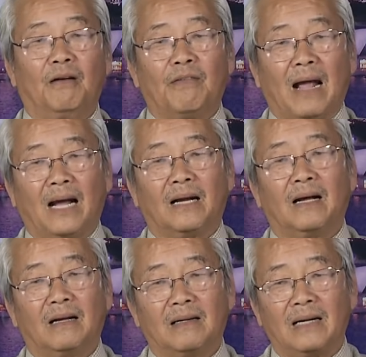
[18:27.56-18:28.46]
và
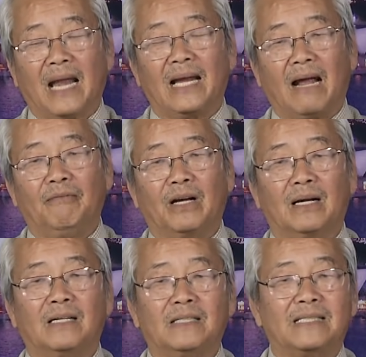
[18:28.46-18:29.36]
ngay cả
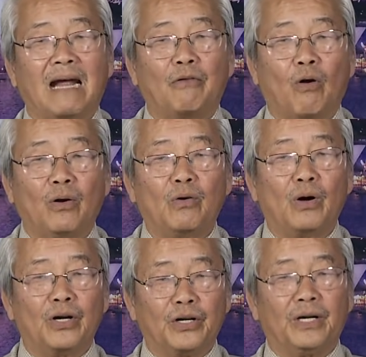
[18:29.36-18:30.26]
việc trao đổi
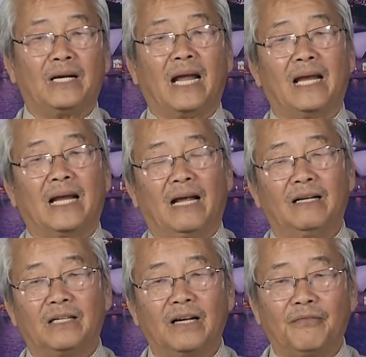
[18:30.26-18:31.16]
con người ngay cả
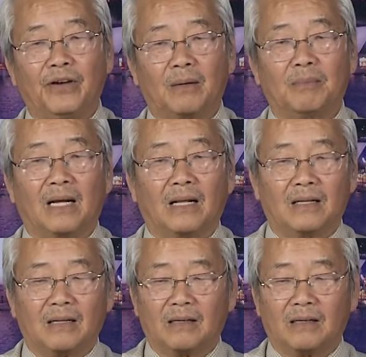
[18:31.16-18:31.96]
những cái việc mà